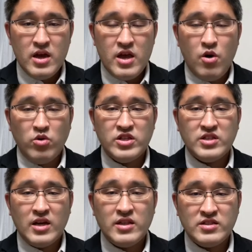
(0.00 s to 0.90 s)
えー、本日
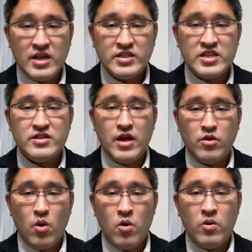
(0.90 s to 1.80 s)
からですね、新年
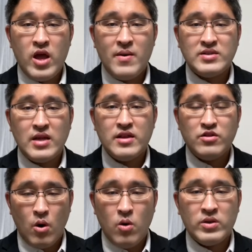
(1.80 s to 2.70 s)
度、令和3
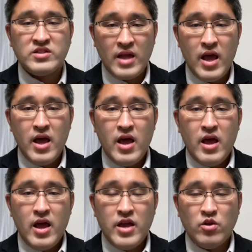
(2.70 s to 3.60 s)
年度をですね、
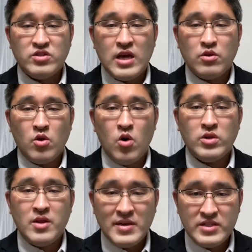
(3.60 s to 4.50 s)
えー、のスタートと
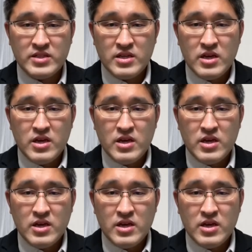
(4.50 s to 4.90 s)
なります。